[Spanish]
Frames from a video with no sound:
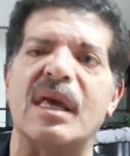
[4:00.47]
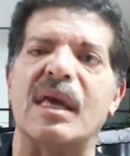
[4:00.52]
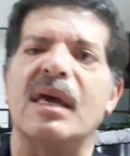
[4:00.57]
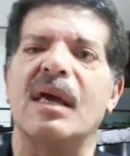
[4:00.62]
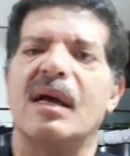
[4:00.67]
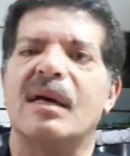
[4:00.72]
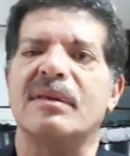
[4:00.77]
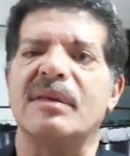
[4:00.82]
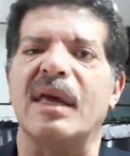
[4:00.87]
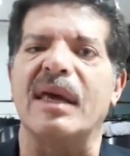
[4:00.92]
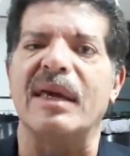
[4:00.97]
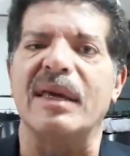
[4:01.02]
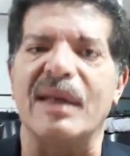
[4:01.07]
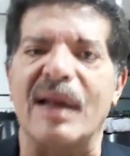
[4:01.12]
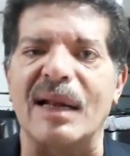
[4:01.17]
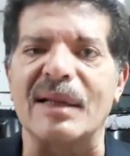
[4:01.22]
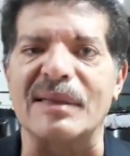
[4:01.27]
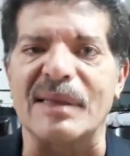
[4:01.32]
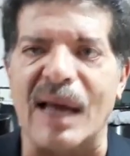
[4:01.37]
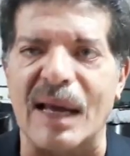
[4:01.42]
por dos
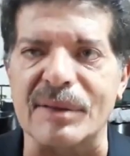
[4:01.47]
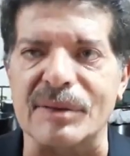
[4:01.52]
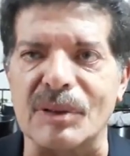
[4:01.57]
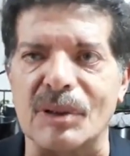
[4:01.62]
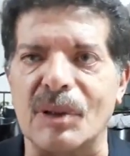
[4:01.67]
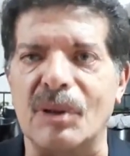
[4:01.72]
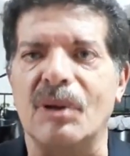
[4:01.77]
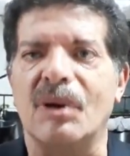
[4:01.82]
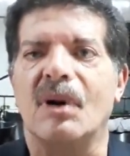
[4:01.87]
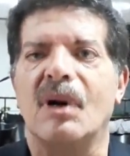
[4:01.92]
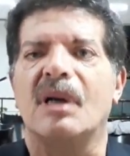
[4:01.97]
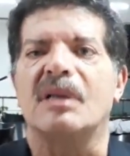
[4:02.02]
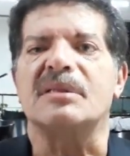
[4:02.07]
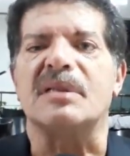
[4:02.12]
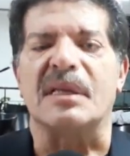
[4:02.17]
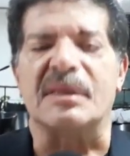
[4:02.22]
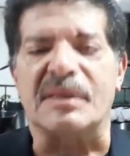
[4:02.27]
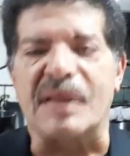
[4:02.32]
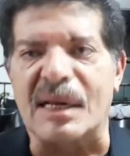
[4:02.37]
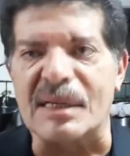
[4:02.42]
horas de ir
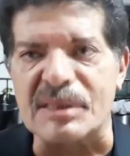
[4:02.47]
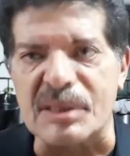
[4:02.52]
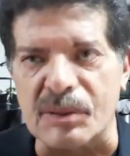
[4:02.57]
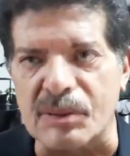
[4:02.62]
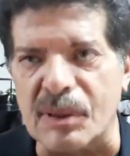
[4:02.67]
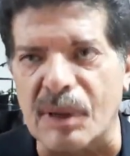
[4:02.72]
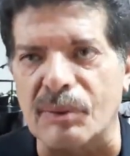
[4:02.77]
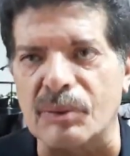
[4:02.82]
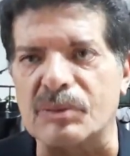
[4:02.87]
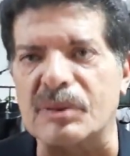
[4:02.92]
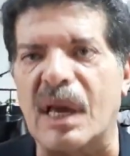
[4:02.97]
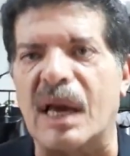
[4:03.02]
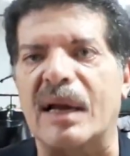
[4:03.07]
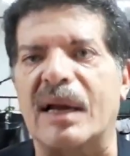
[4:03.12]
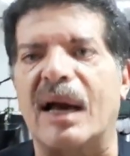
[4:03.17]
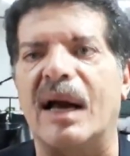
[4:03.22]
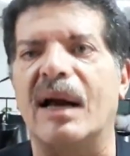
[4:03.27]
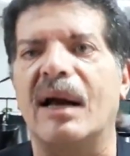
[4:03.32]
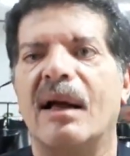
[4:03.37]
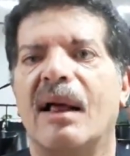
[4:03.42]
al teatro,
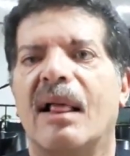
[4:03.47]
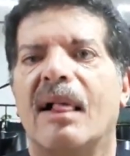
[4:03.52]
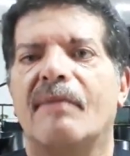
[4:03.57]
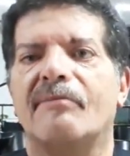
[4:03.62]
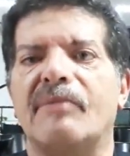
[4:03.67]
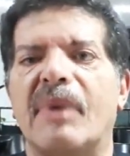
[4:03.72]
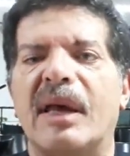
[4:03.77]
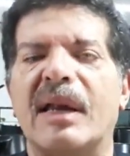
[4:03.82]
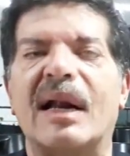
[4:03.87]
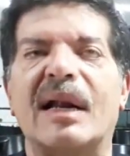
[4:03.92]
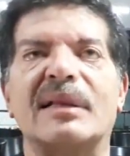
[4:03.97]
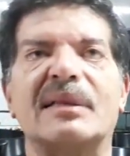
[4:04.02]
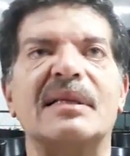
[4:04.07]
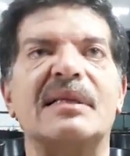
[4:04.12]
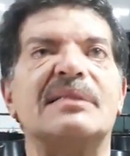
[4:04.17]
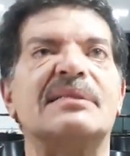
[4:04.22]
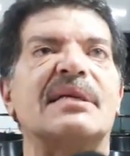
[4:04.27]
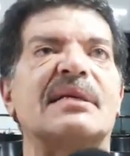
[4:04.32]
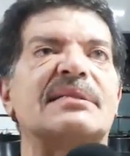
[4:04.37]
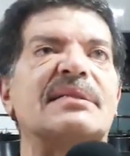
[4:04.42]
sentarse en una
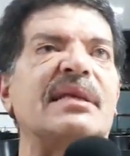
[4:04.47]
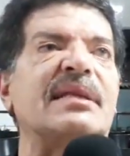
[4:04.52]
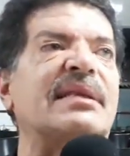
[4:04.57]
butaca,